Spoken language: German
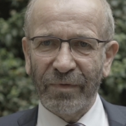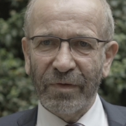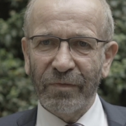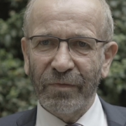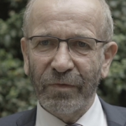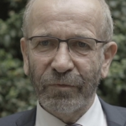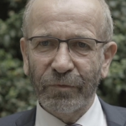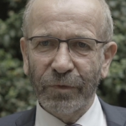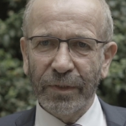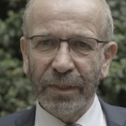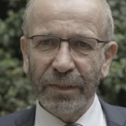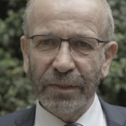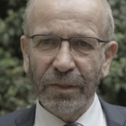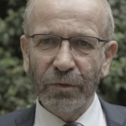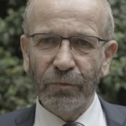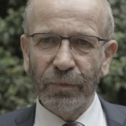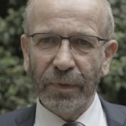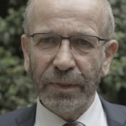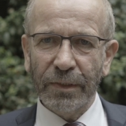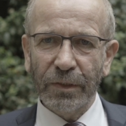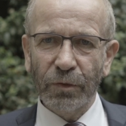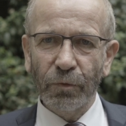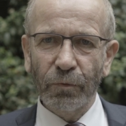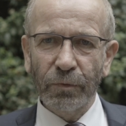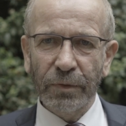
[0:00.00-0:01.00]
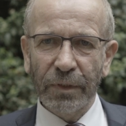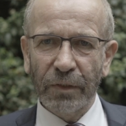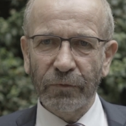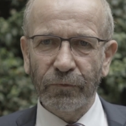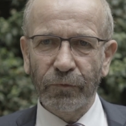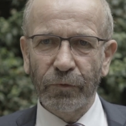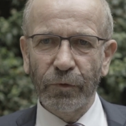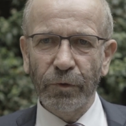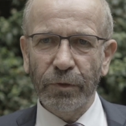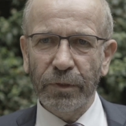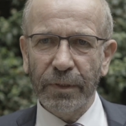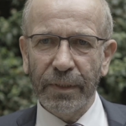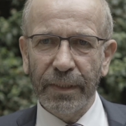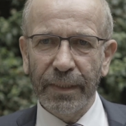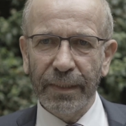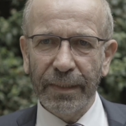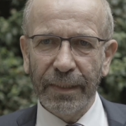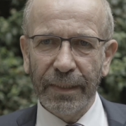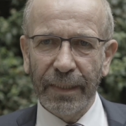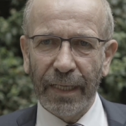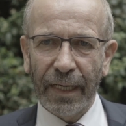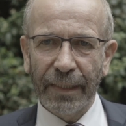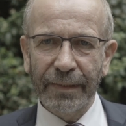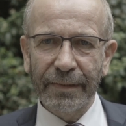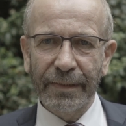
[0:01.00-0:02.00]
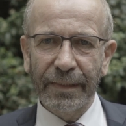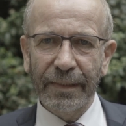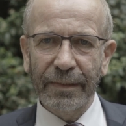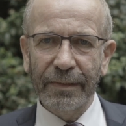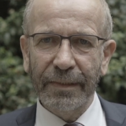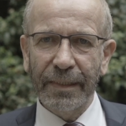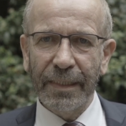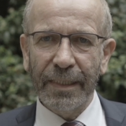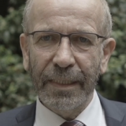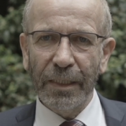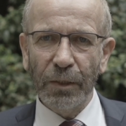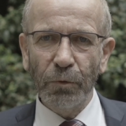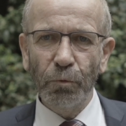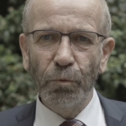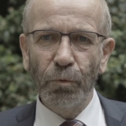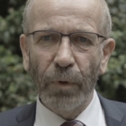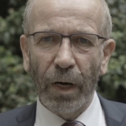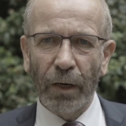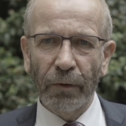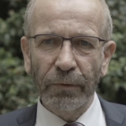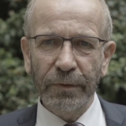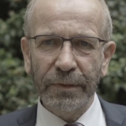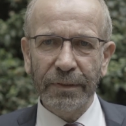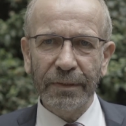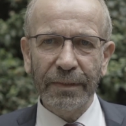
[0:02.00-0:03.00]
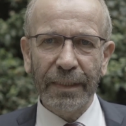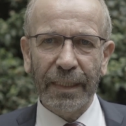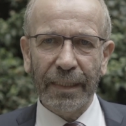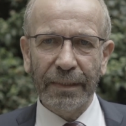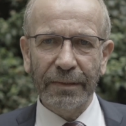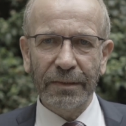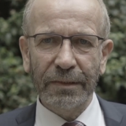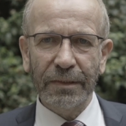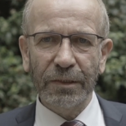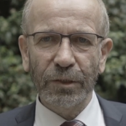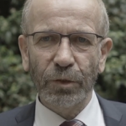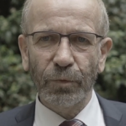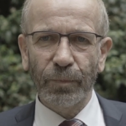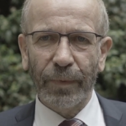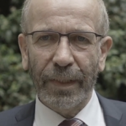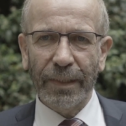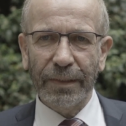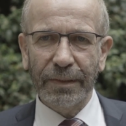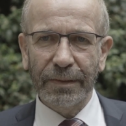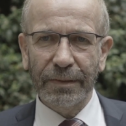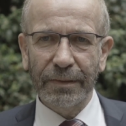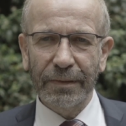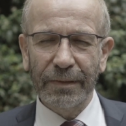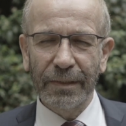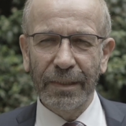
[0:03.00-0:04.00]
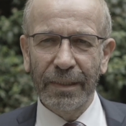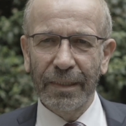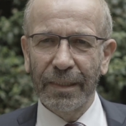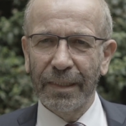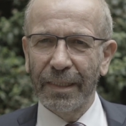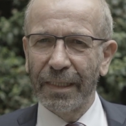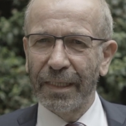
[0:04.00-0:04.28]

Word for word: wenn wir von der Situation der Flüchtlinge an den EU-Außengrenzen sprechen,